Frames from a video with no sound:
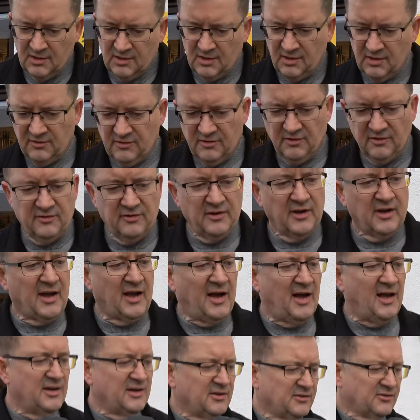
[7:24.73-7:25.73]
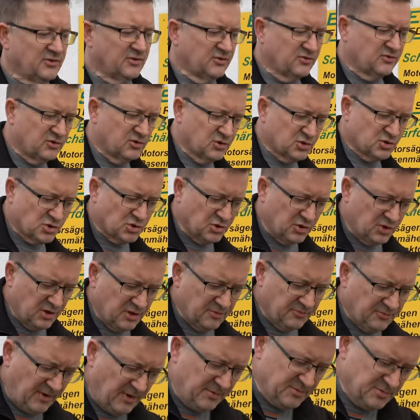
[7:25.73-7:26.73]
Das ist egal, das ist das
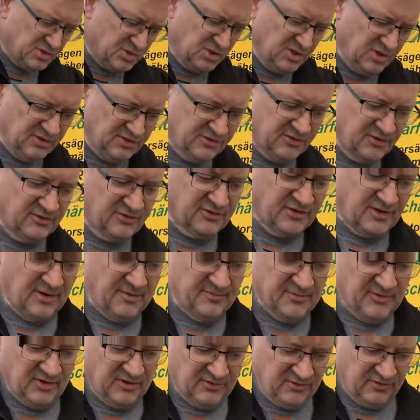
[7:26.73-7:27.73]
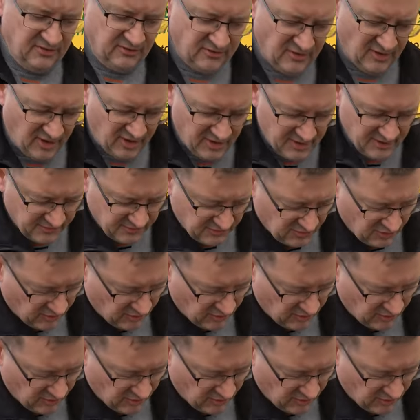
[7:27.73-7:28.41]
Schöne vor dem Stühlsystem, das ist alles